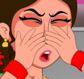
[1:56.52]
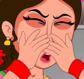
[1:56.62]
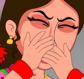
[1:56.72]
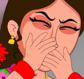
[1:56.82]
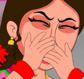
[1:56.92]

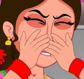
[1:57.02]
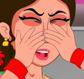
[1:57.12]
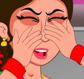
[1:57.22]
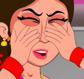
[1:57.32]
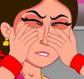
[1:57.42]
ఎప్పుడో
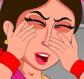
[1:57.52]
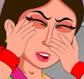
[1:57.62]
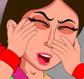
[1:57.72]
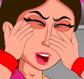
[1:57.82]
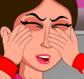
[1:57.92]
అయిపోయింది దాని
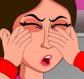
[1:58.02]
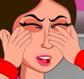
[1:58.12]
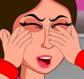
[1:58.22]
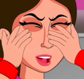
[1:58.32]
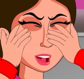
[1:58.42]
గురించి
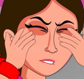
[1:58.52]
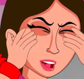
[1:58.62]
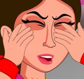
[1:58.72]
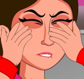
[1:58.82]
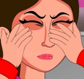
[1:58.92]
ఇప్పుడెందుకు అత్తమ్మా